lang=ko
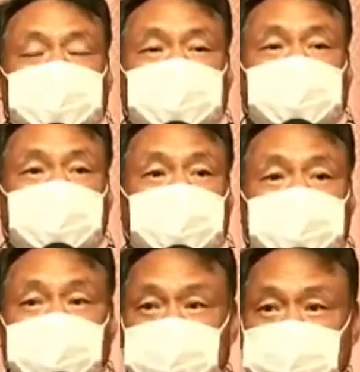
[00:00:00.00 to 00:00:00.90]
어,
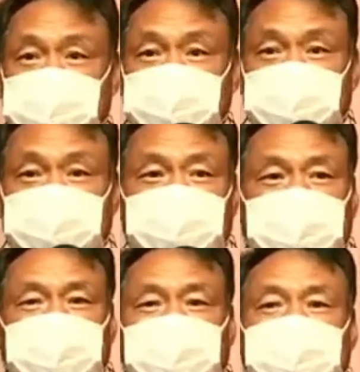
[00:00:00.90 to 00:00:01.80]
130년 정도
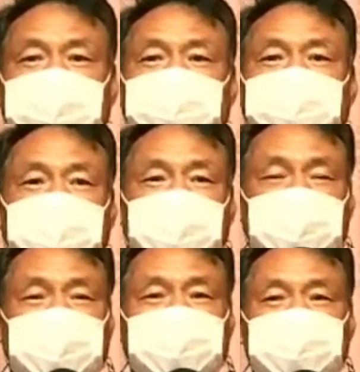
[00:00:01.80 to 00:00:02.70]
됐겠네요.
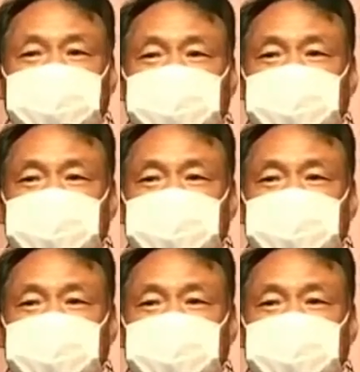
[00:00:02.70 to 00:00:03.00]
그랬는데